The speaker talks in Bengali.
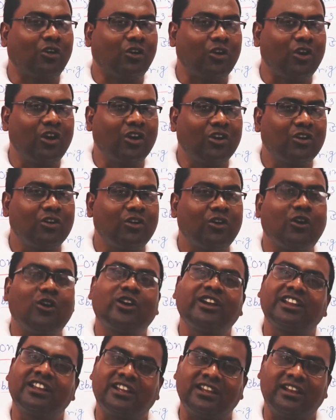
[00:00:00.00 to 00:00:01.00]
রক
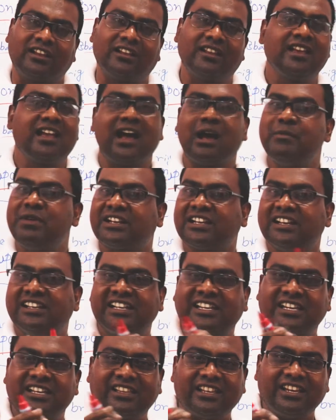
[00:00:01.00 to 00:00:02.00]
অর হিল আমি এটা
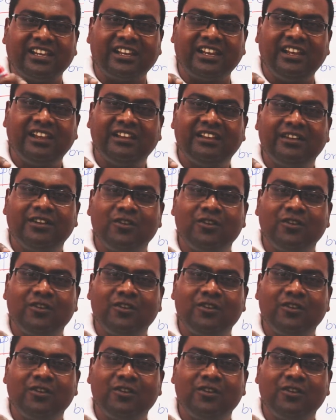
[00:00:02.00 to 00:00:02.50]
লিখিয়ে দিইনি